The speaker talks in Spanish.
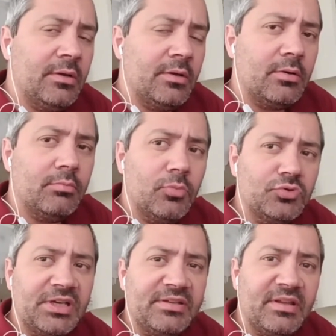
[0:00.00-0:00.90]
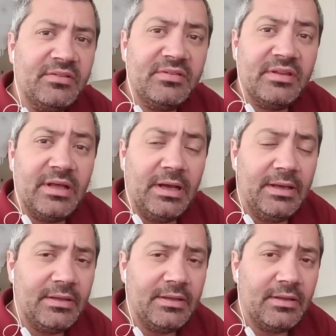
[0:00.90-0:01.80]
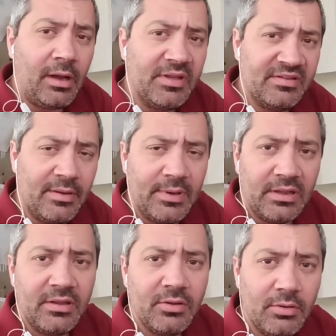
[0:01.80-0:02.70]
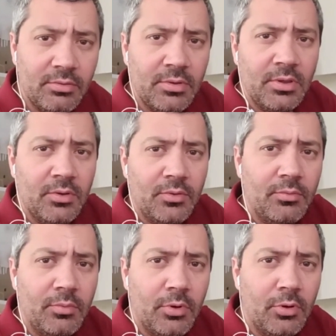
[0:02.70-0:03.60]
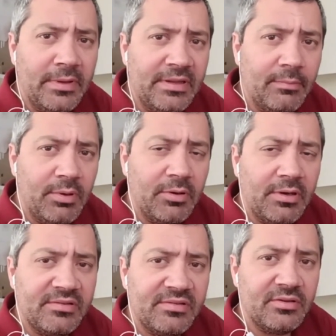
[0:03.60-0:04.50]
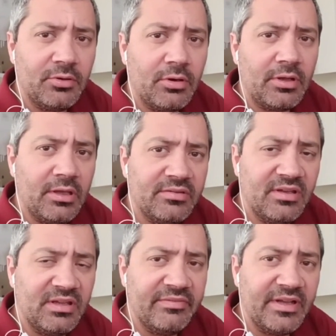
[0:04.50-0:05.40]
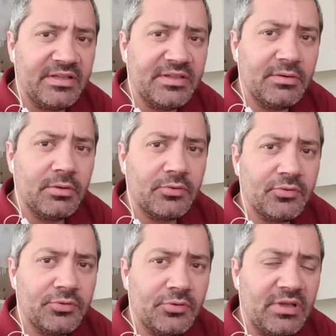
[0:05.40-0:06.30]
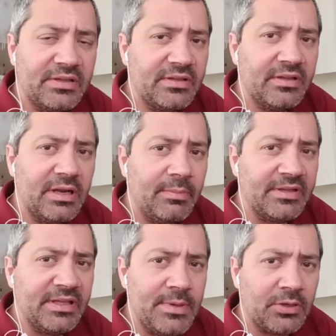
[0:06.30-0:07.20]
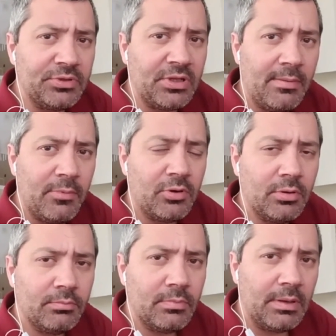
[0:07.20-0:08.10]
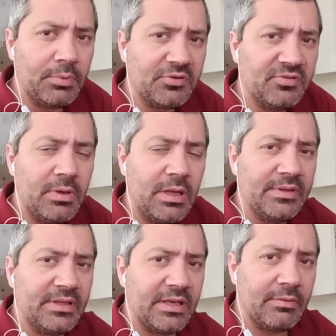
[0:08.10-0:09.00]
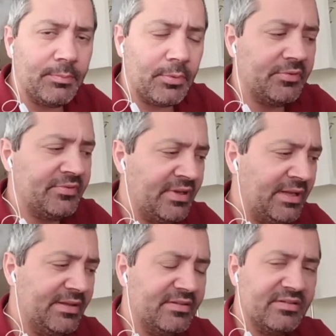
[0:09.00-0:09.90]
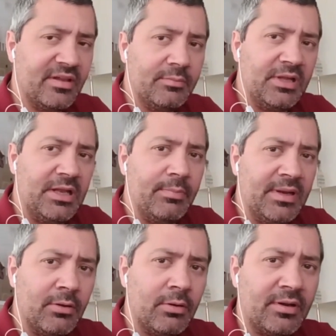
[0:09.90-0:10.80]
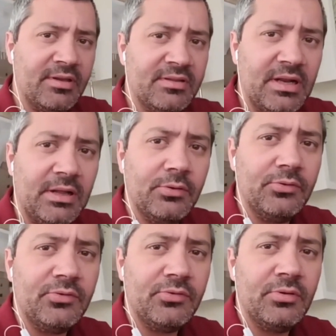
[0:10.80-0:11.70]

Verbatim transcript: con mucha intensidad y realmente se ha perdido un volumen de empleo en el sector que es significativo. Nosotros antes de la pandemia contábamos con aproximadamente a nivel provincial 16.000 empleados registrados